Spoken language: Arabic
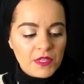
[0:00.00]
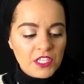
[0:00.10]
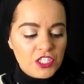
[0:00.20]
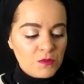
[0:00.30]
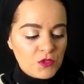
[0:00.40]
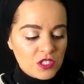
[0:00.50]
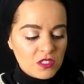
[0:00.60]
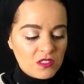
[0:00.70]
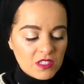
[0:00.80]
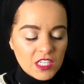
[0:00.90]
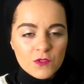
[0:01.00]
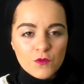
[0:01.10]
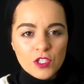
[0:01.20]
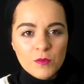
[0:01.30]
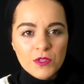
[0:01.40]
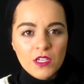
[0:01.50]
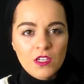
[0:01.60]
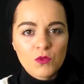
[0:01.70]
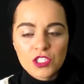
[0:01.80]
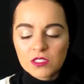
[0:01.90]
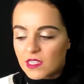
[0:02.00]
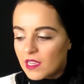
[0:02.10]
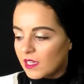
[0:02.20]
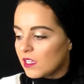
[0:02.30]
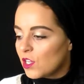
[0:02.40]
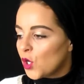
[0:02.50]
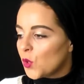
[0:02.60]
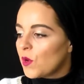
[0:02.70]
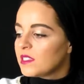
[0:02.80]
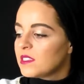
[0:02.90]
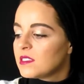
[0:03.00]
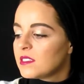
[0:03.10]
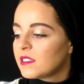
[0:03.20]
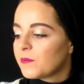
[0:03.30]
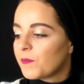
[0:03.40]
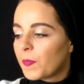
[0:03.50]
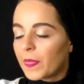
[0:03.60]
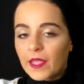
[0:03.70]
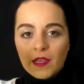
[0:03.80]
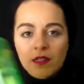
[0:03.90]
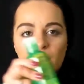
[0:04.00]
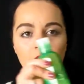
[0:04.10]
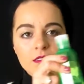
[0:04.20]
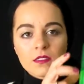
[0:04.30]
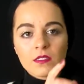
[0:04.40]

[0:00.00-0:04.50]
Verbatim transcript: ما نجمتش نكسفولي به الوجه تاعي وغادي ندير هذا